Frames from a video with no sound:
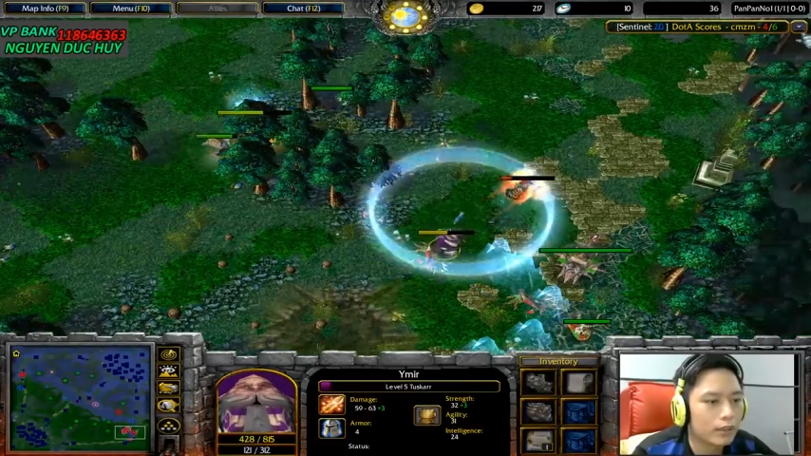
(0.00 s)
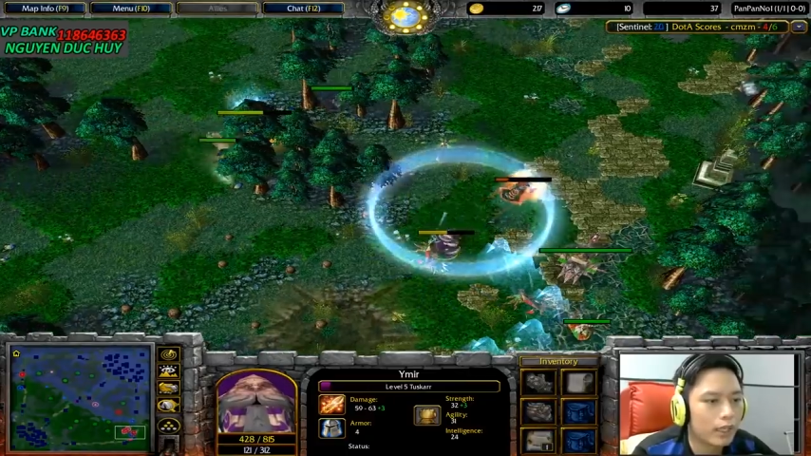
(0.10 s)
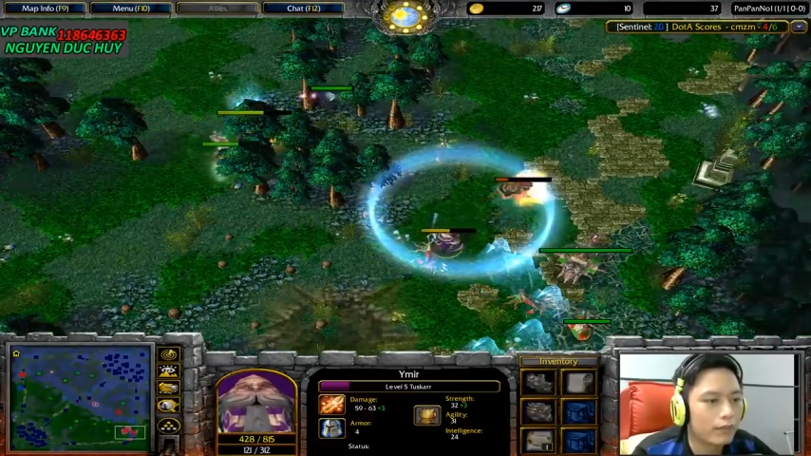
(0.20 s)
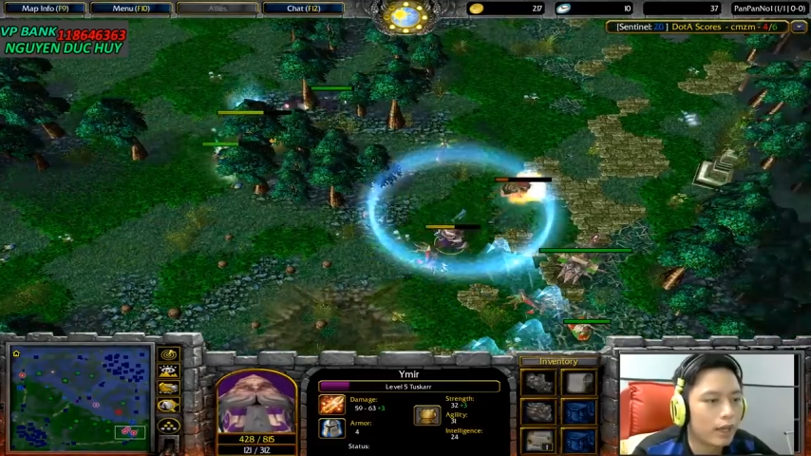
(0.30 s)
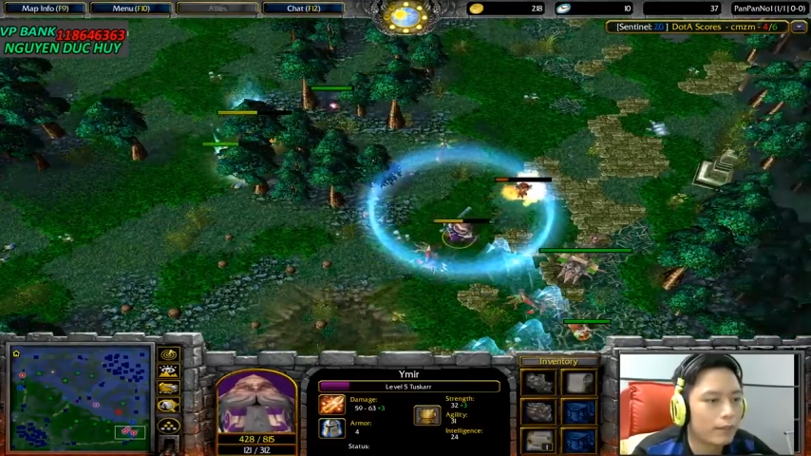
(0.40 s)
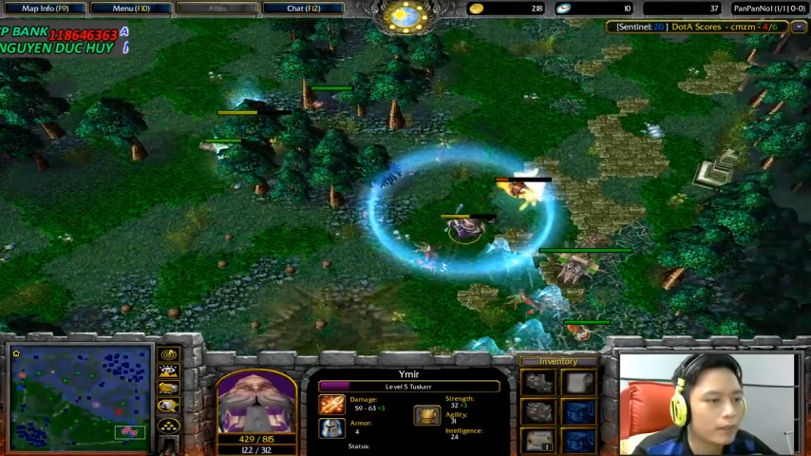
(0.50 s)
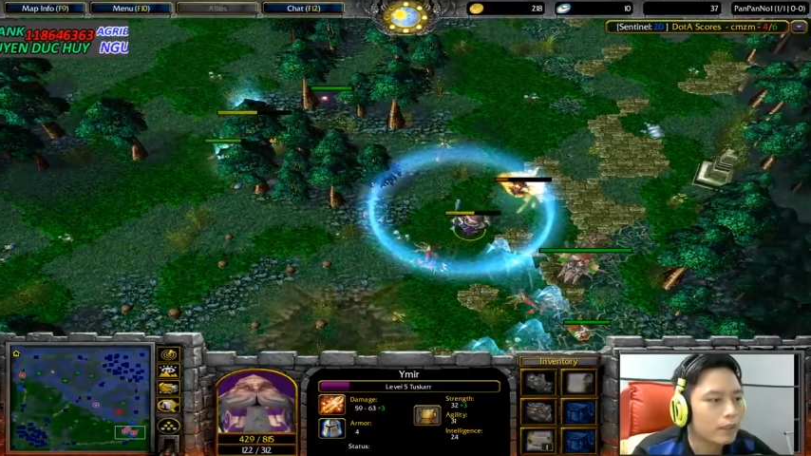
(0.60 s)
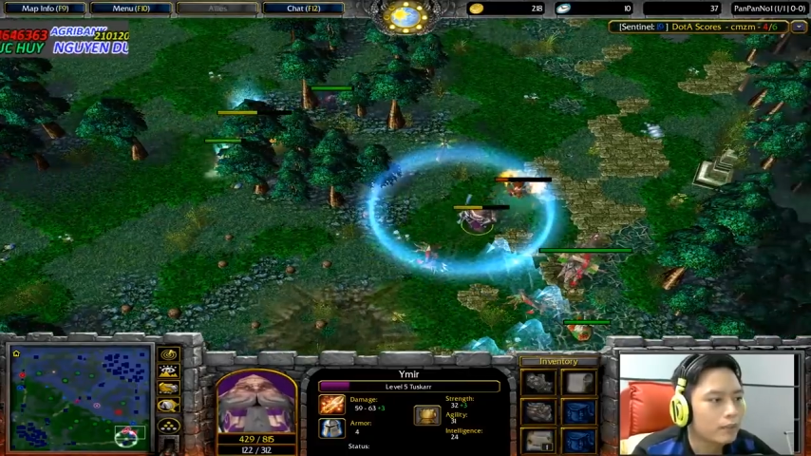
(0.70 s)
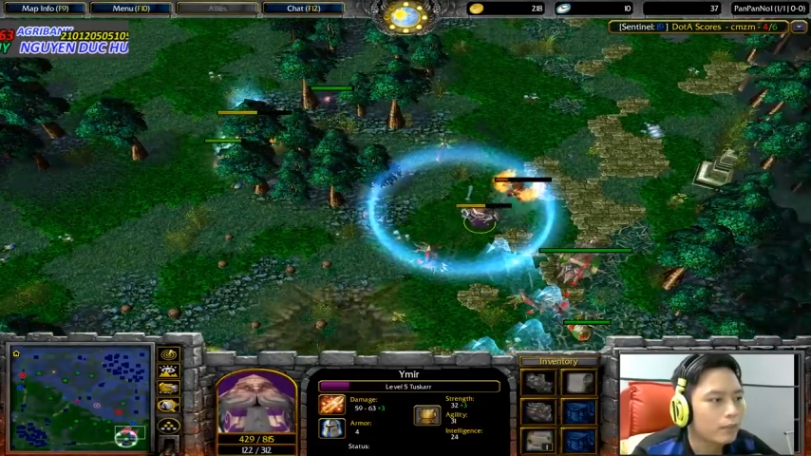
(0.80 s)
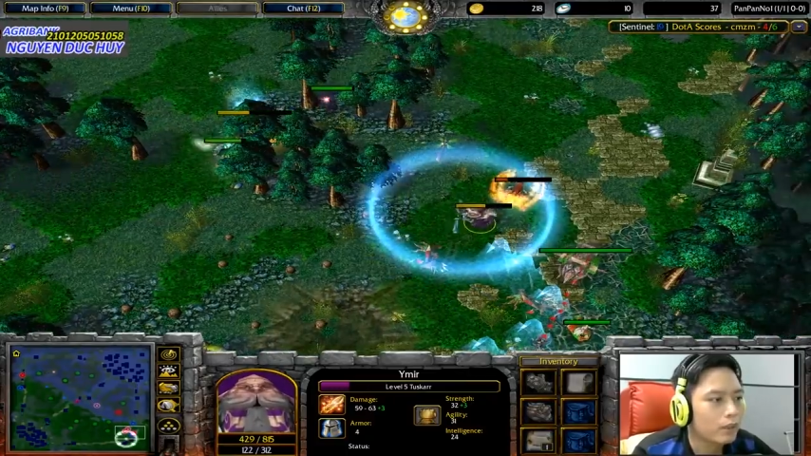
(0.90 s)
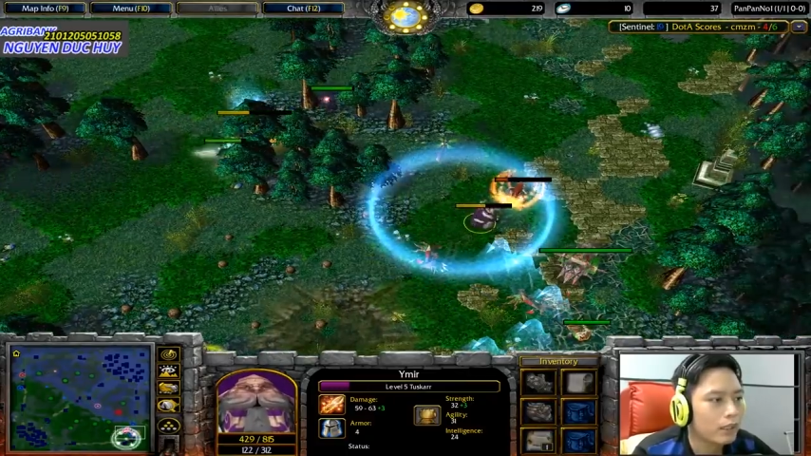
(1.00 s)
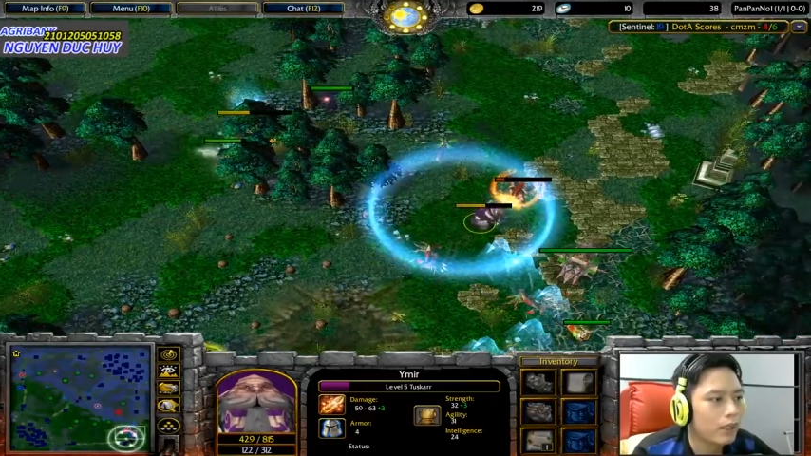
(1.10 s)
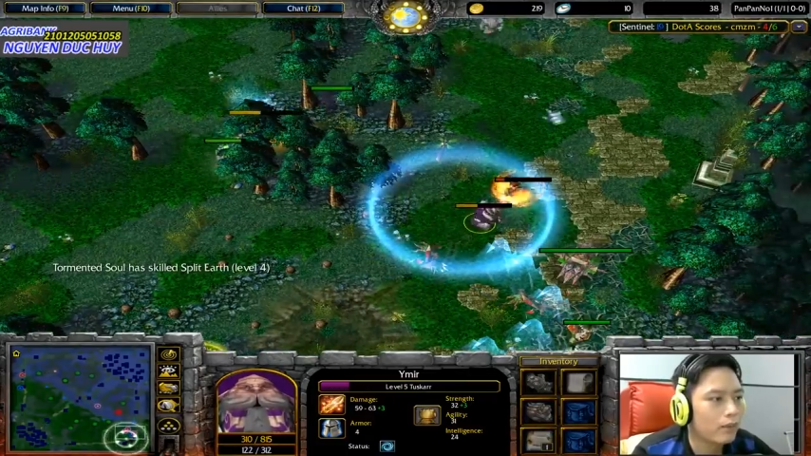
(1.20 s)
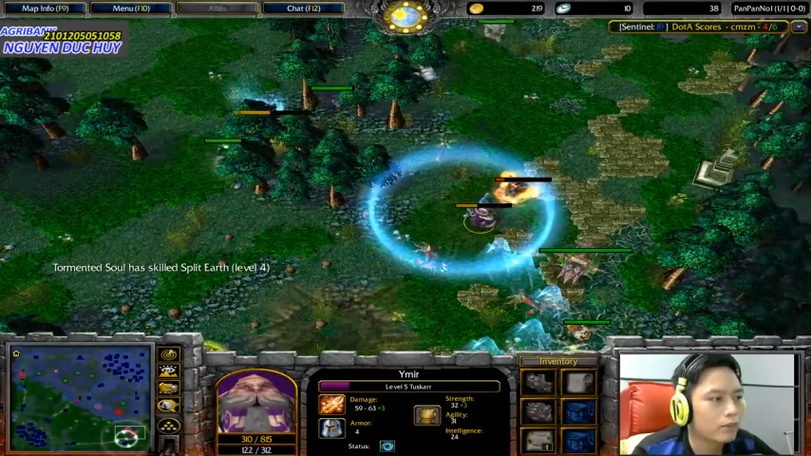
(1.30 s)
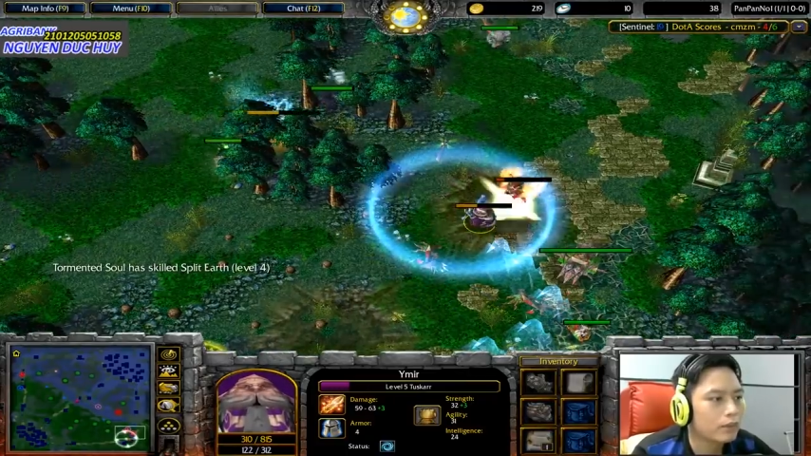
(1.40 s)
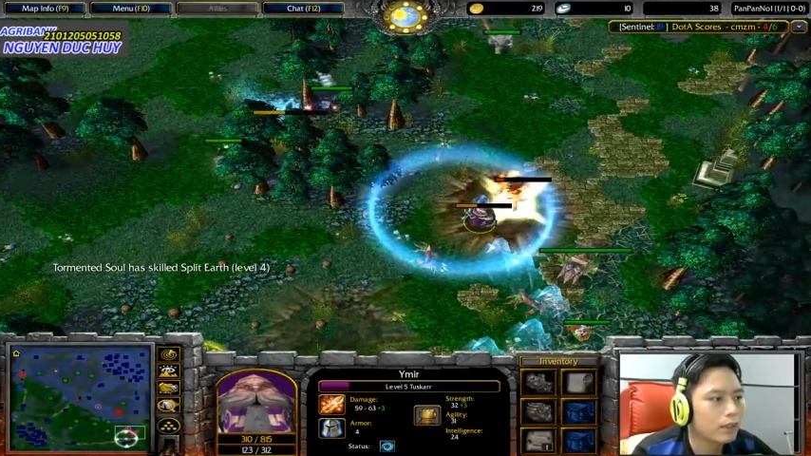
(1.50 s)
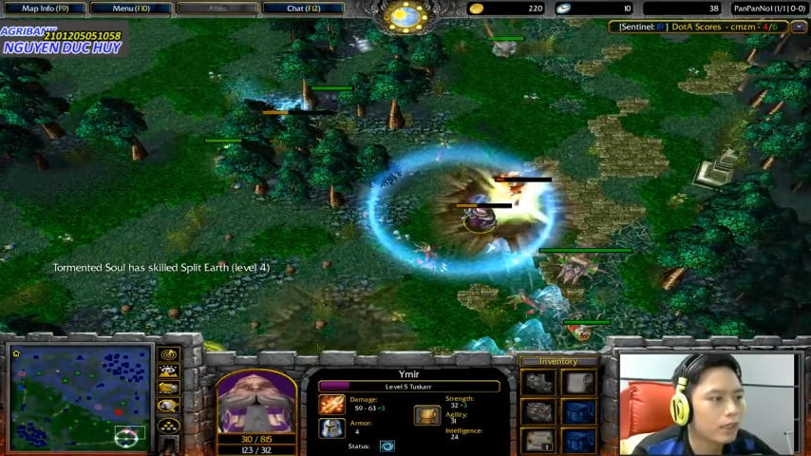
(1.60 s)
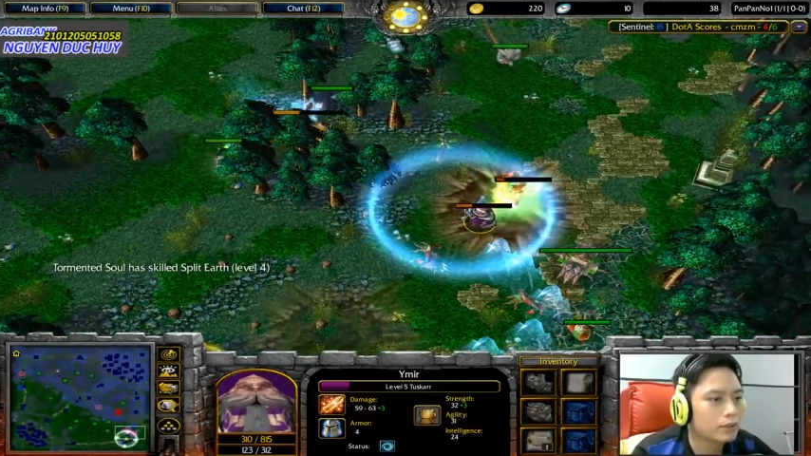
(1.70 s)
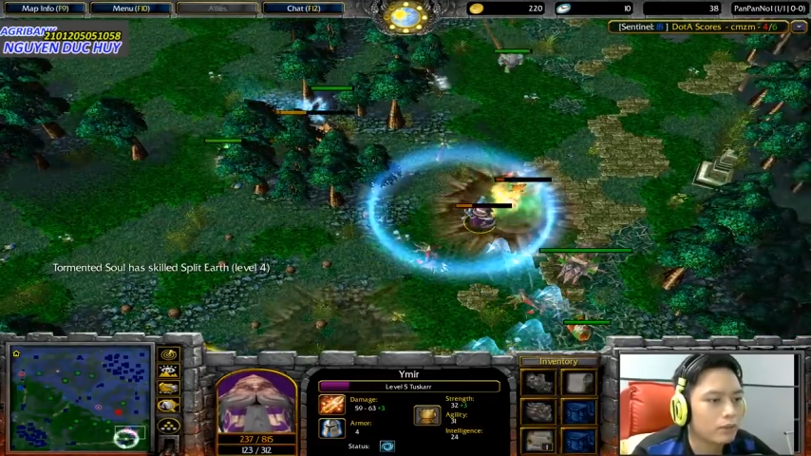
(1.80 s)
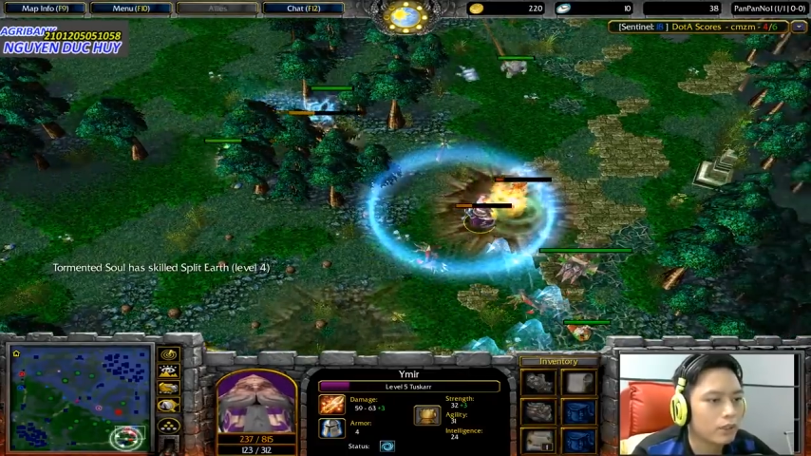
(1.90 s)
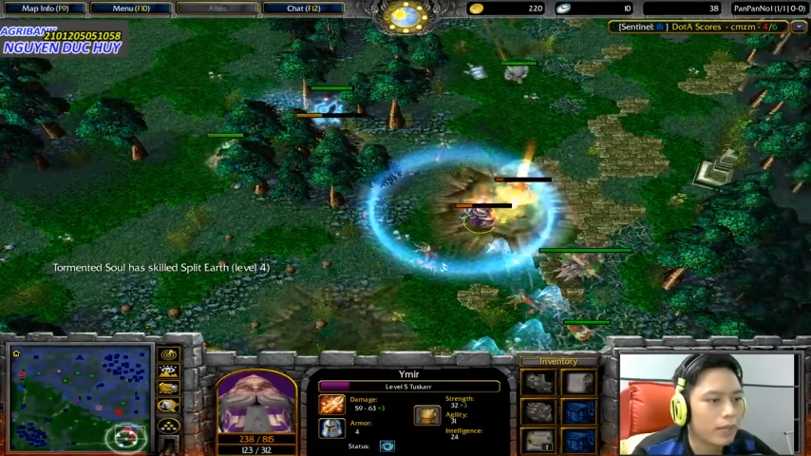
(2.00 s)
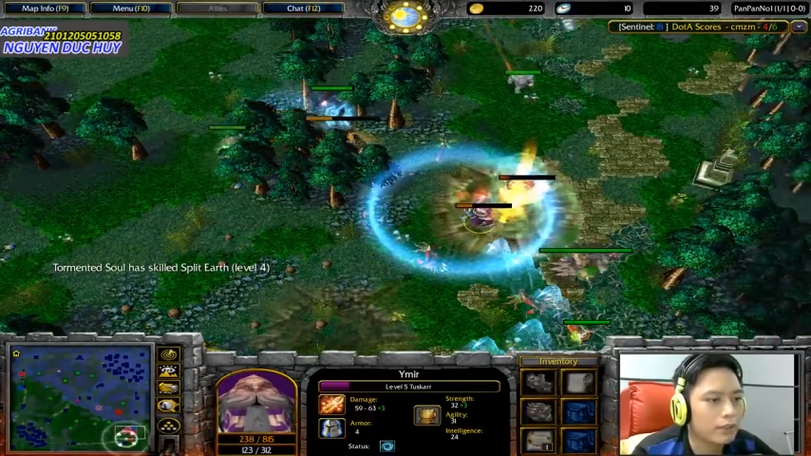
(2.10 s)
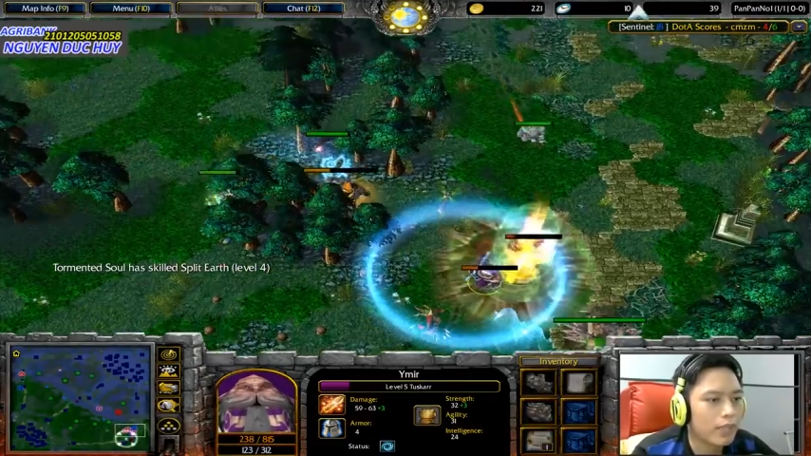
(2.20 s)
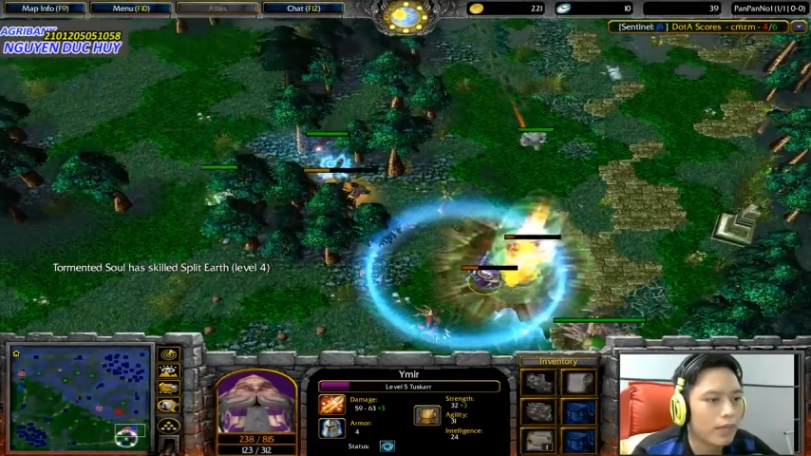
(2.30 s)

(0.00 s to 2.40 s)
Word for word: là bảo lâm một cái lồng nhưng mà đằng sau thời gian